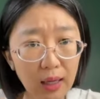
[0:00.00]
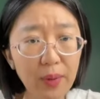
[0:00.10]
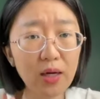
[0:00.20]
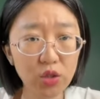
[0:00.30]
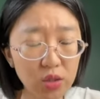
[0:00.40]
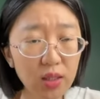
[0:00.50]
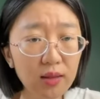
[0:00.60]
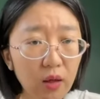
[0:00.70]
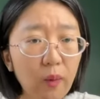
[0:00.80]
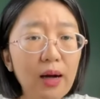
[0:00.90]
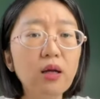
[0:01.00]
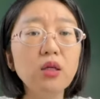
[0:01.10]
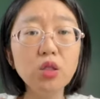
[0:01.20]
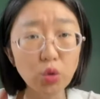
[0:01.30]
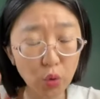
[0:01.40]
怕失业的话，
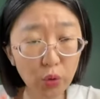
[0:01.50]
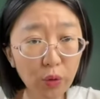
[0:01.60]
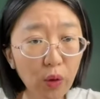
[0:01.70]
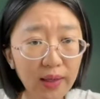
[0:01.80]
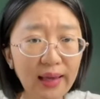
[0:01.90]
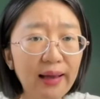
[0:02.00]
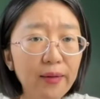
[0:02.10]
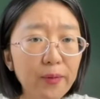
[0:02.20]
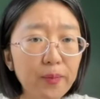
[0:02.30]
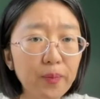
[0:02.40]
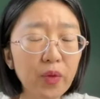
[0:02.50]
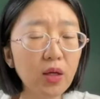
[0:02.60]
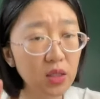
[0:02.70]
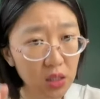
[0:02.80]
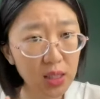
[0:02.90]
你就拖延，
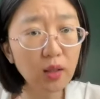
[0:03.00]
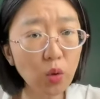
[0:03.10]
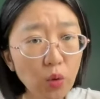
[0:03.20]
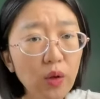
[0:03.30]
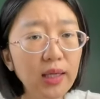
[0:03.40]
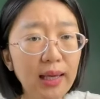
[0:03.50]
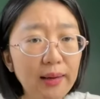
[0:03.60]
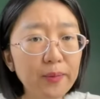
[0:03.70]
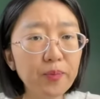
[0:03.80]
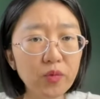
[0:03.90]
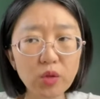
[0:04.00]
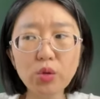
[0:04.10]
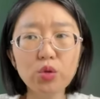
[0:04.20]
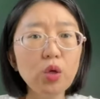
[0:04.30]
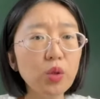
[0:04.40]
你先拖延，你就
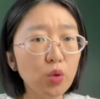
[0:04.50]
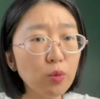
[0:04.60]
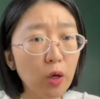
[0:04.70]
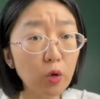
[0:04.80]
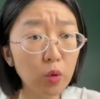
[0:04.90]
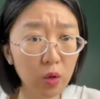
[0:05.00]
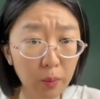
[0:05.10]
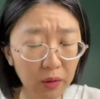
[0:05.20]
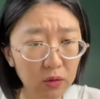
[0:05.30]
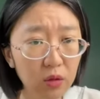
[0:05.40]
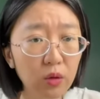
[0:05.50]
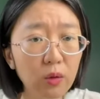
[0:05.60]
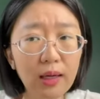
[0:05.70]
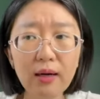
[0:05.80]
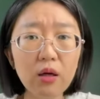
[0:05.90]
说我的户口户口本丢
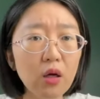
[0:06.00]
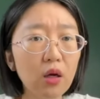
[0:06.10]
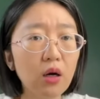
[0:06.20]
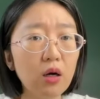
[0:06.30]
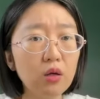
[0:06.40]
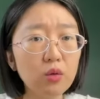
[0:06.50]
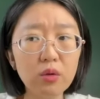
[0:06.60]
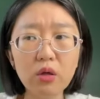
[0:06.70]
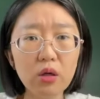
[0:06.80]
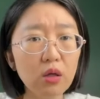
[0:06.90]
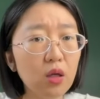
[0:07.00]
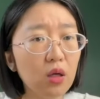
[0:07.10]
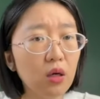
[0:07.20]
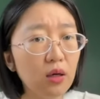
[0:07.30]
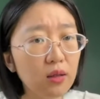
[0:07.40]
了，哦，我
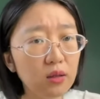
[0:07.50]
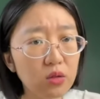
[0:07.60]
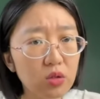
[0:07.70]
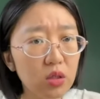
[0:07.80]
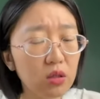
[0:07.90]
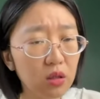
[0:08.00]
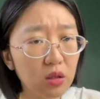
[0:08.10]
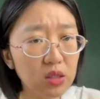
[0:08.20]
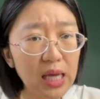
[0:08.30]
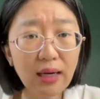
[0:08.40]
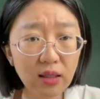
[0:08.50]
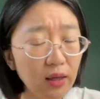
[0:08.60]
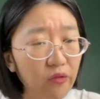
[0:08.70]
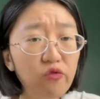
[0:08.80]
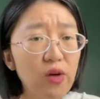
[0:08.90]
呃这个家人
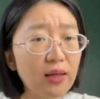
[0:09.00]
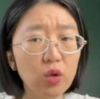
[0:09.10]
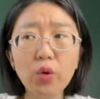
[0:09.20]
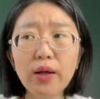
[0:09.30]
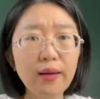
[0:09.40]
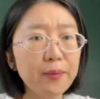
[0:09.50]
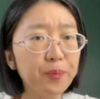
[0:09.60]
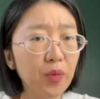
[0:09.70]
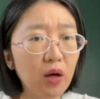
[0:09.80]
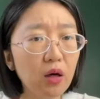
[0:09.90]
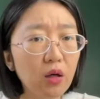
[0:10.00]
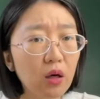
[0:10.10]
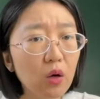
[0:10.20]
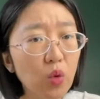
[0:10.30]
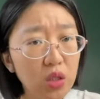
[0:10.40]
很反对。啊，
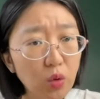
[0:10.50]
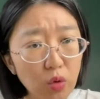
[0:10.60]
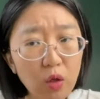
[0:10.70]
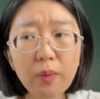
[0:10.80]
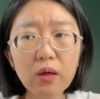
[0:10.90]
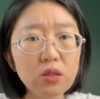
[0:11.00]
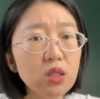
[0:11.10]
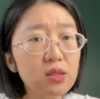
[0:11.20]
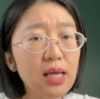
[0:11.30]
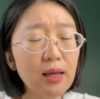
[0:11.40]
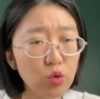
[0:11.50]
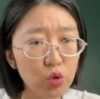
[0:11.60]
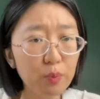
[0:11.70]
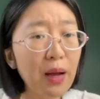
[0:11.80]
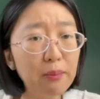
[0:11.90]
呃，我这个户口本正在
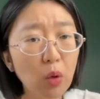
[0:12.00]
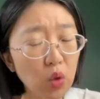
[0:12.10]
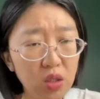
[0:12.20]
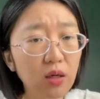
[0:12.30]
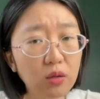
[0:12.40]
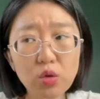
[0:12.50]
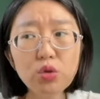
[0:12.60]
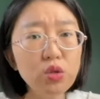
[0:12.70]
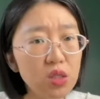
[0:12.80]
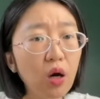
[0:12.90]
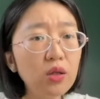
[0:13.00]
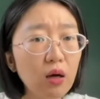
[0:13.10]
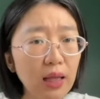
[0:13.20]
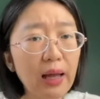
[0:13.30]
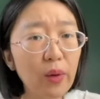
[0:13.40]
去办某个程序，交
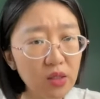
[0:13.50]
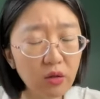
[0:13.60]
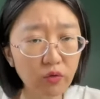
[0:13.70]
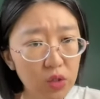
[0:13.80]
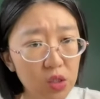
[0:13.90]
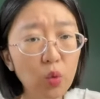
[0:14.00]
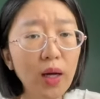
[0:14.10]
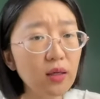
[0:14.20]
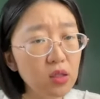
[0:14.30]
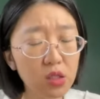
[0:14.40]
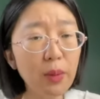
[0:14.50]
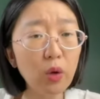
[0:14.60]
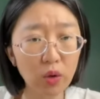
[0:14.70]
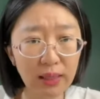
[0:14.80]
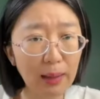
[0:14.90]
到台湾政府机关了，一时半
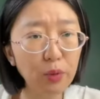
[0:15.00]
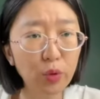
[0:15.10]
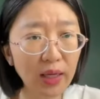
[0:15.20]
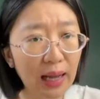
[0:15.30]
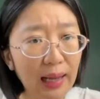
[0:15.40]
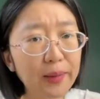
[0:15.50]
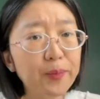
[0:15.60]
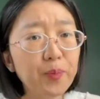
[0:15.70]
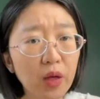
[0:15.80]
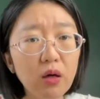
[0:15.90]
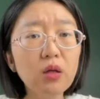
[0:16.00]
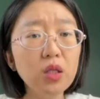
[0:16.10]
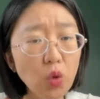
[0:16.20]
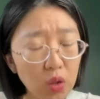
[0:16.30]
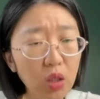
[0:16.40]
会儿拿不回来。啊，你
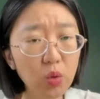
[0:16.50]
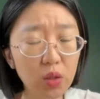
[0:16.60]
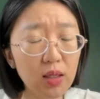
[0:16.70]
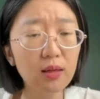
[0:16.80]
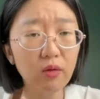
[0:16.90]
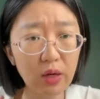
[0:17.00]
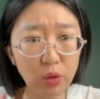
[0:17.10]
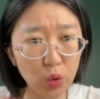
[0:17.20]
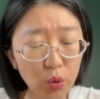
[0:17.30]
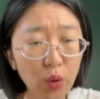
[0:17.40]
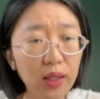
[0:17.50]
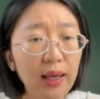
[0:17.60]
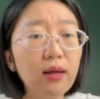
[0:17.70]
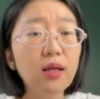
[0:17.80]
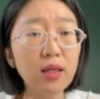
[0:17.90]
有各种各样的方法去拖
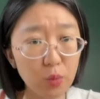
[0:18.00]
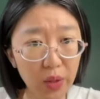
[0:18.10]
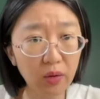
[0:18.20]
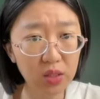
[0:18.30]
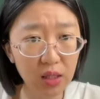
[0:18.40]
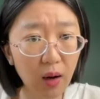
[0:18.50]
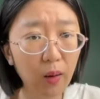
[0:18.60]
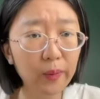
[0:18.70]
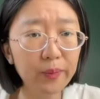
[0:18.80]
延，但是不要交